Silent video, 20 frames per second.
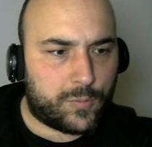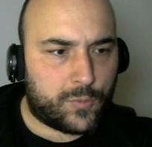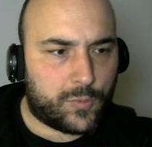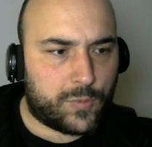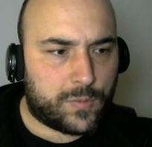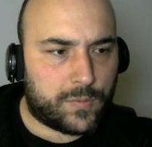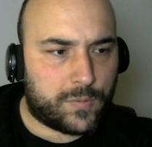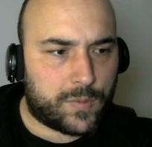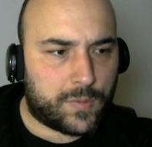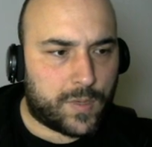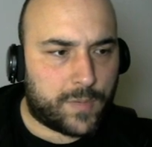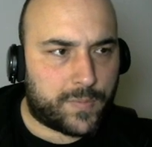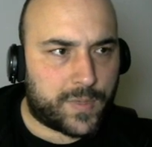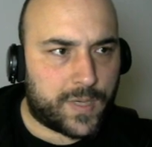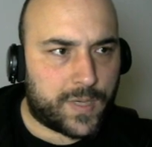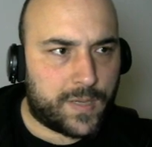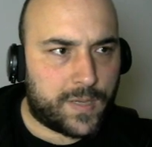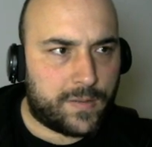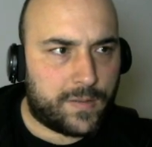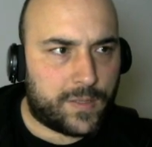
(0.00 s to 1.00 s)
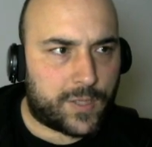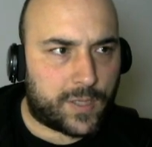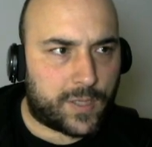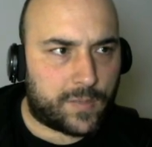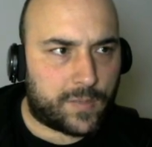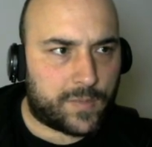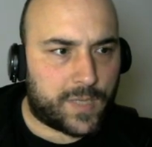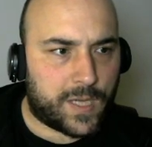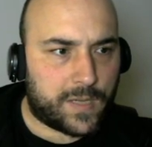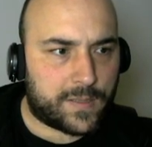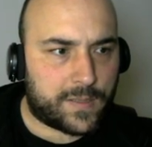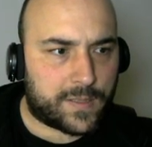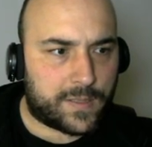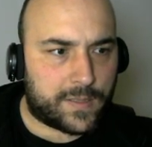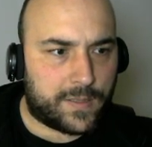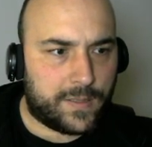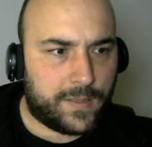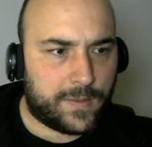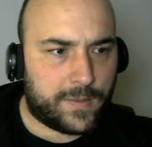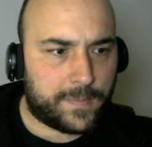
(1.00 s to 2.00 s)
Bunu upgrade diyeceğim.
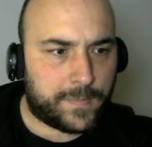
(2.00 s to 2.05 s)
Cancel.